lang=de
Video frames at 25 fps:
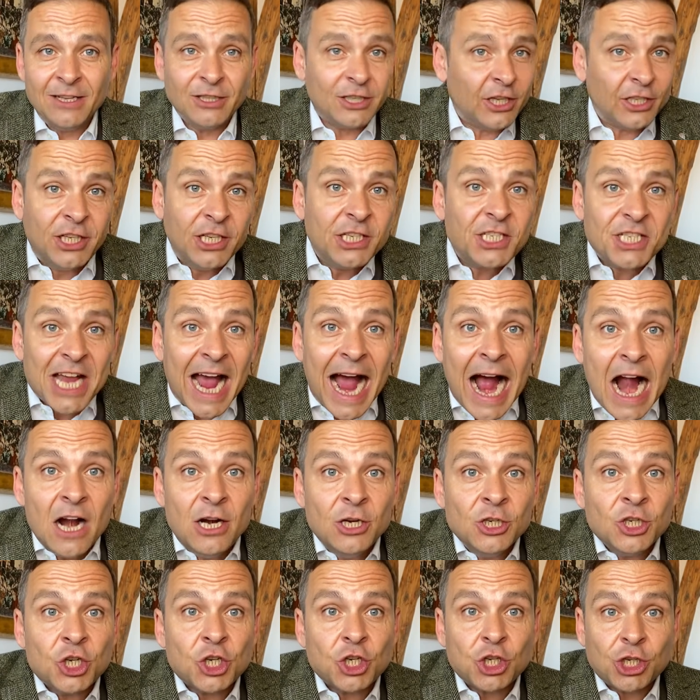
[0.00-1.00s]
denn die
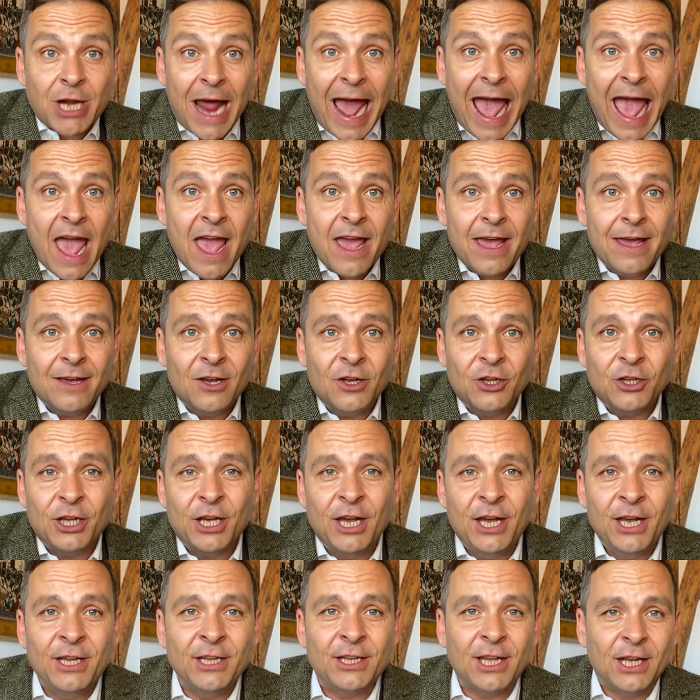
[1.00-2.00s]
Zahlen steigen,
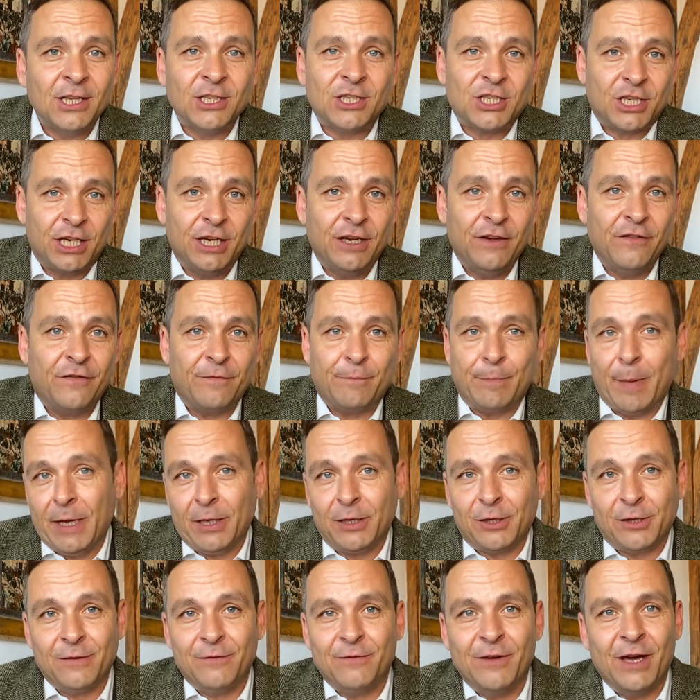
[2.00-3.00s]
die
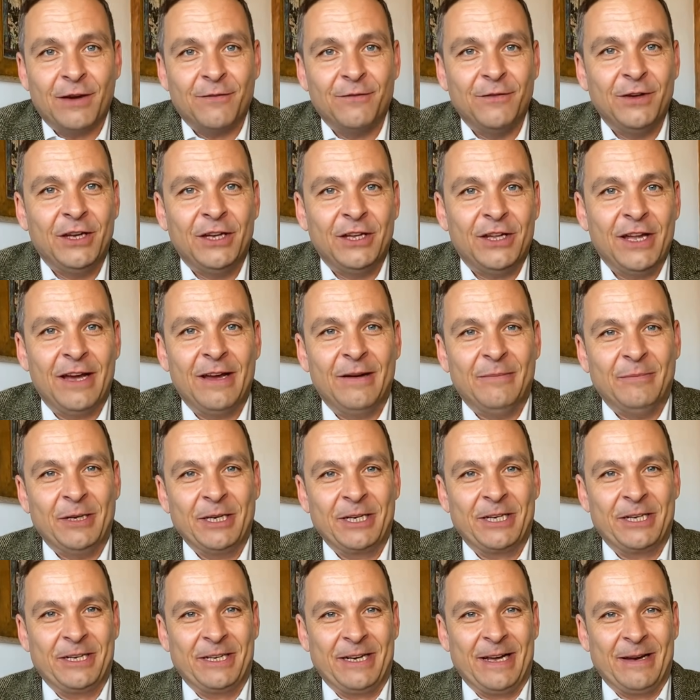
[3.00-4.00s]
Intensivbetten werden wieder
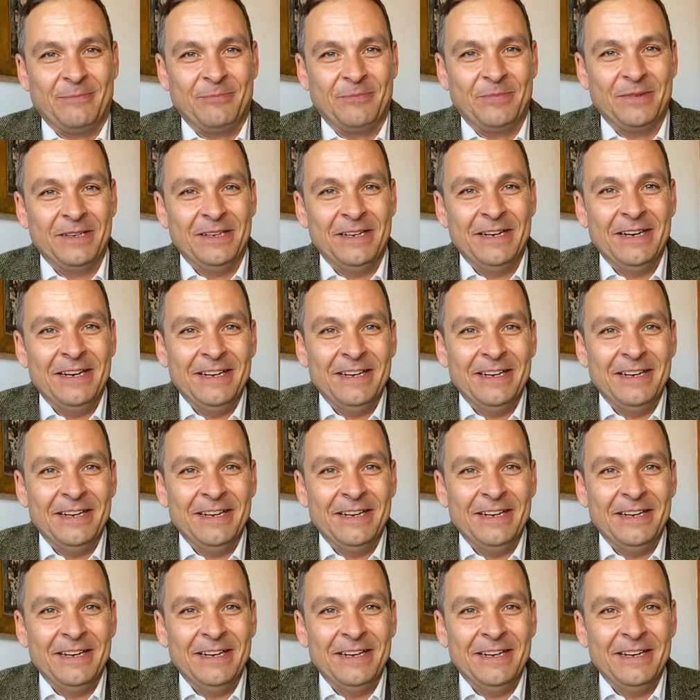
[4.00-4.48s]
einmal knapp.